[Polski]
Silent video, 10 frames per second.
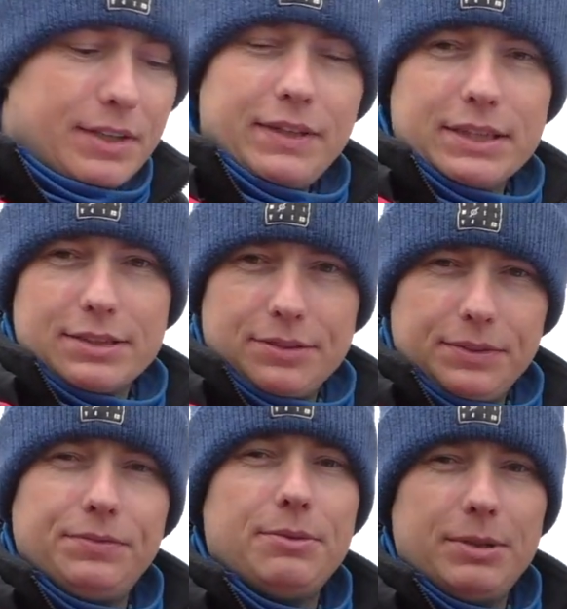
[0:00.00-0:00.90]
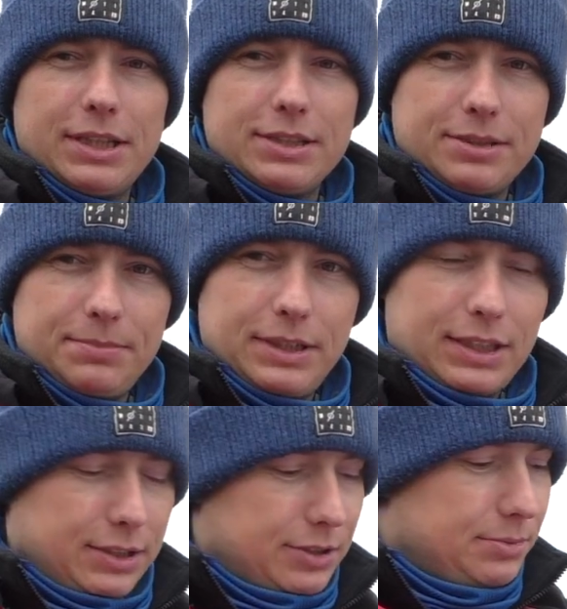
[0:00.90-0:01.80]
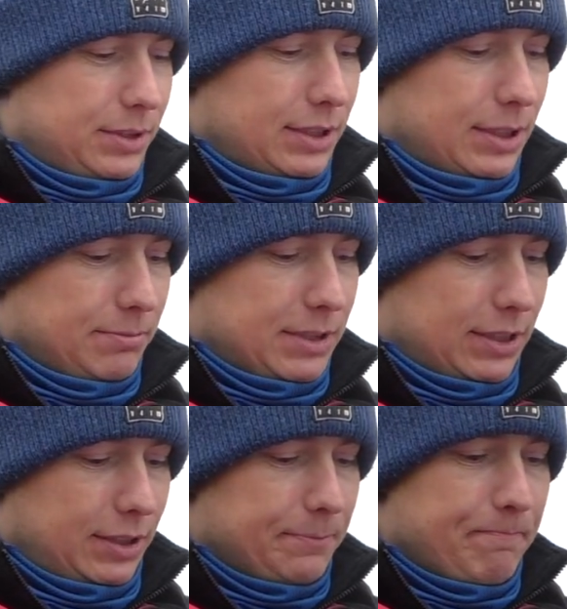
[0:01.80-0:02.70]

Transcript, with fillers: Więc to Wy w komentarzach pamiętajcie, że musicie napisać,